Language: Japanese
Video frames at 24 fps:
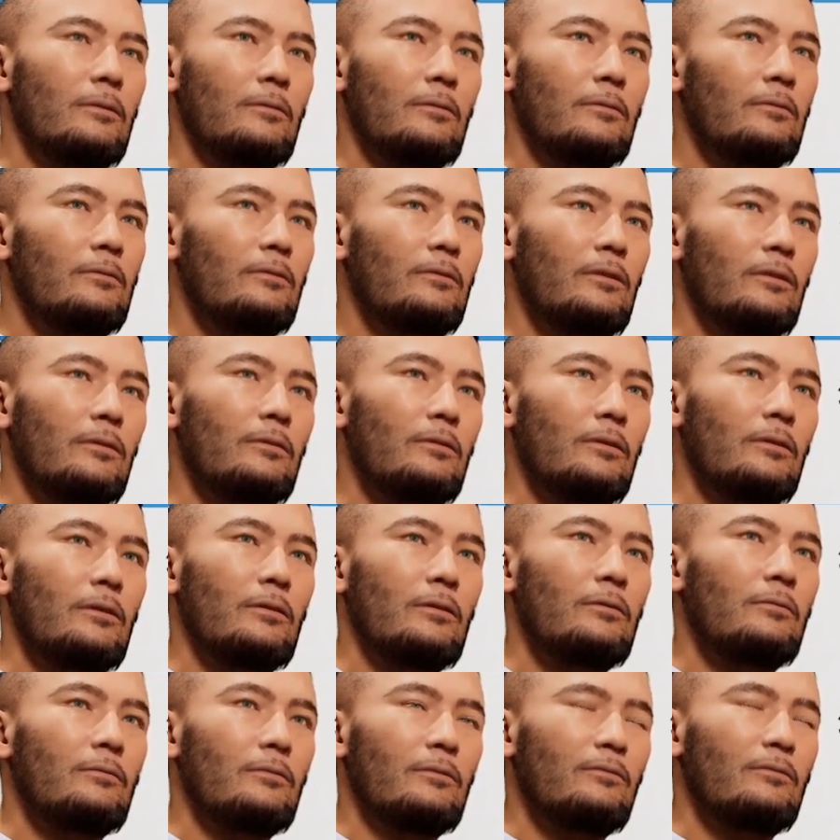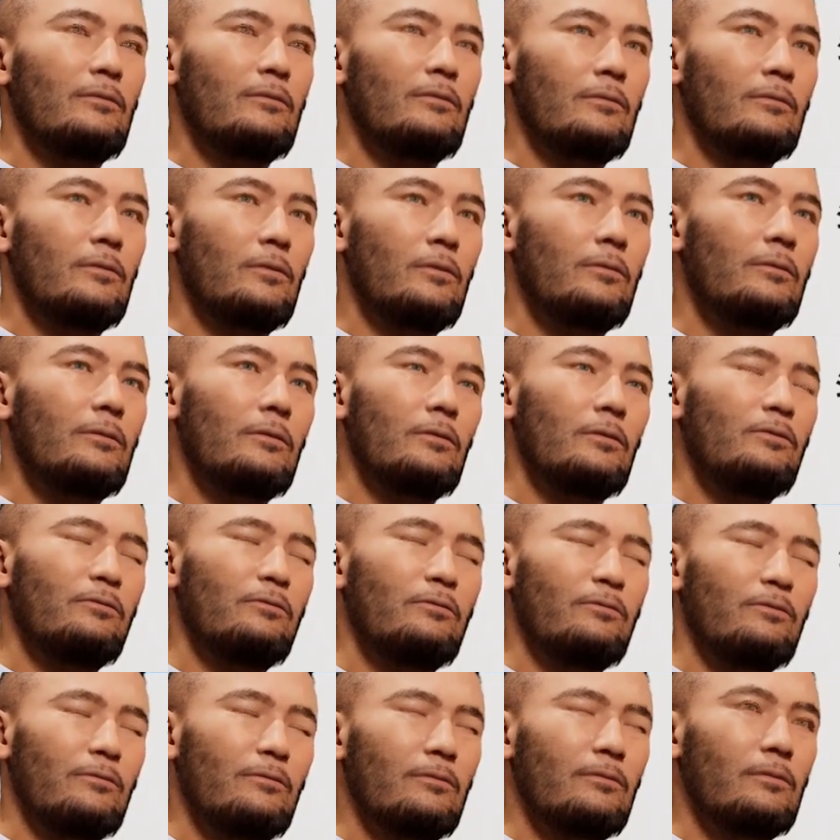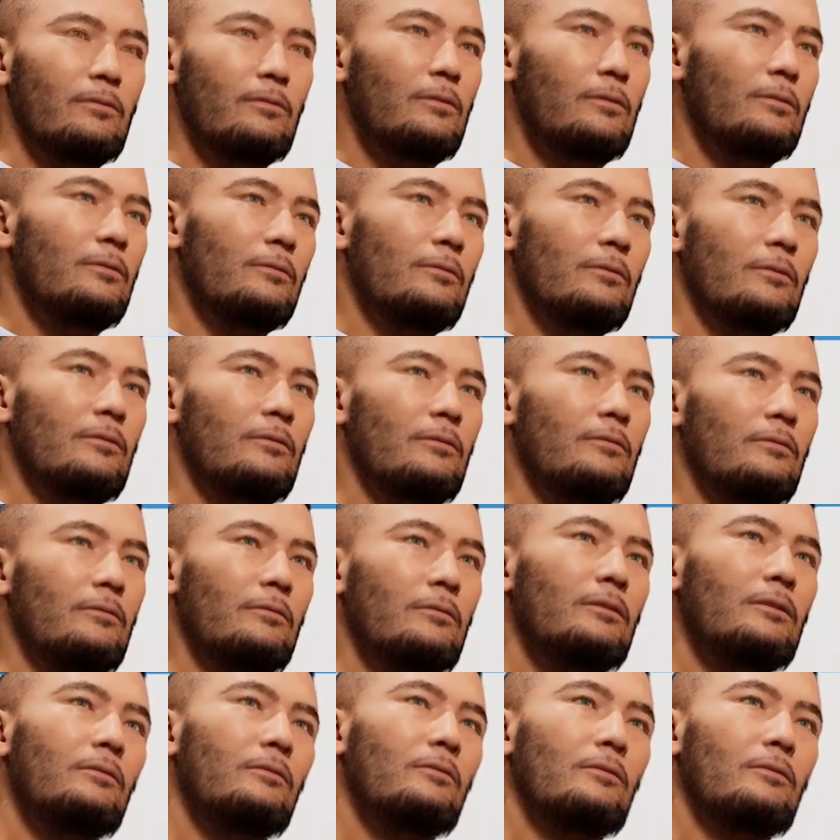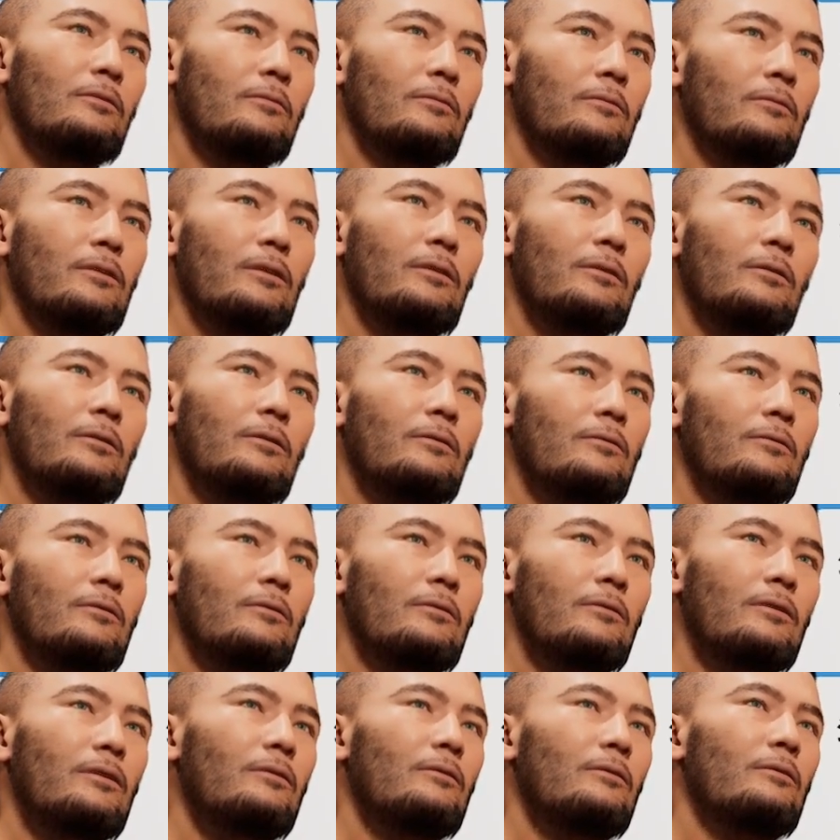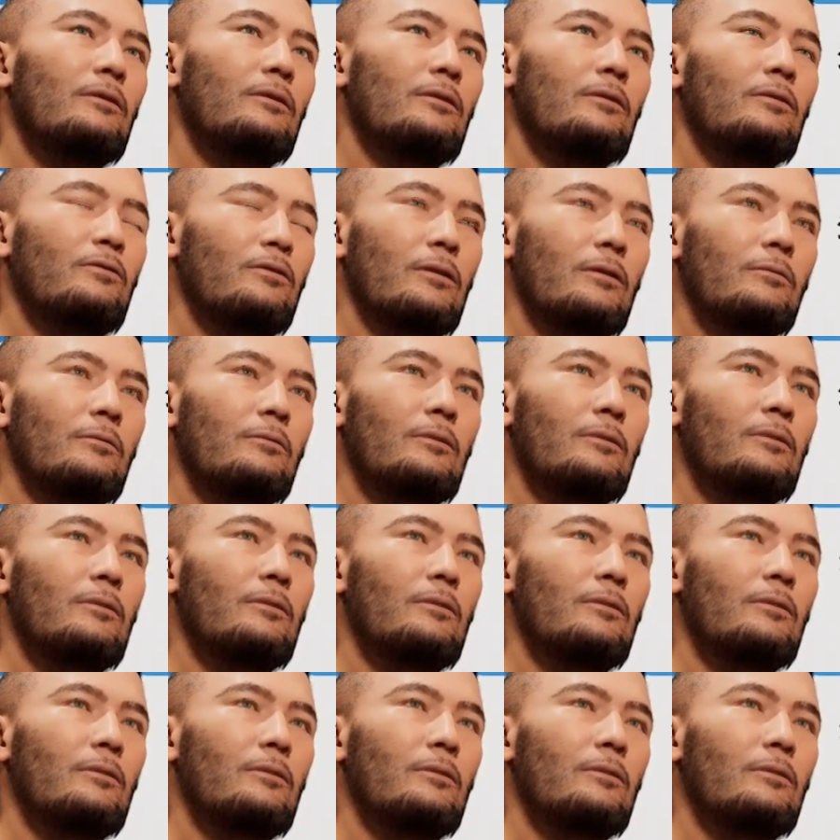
エヌディーアイ を開発している本家本元の、えー、ニューテク社のトライキャスターだったりとか、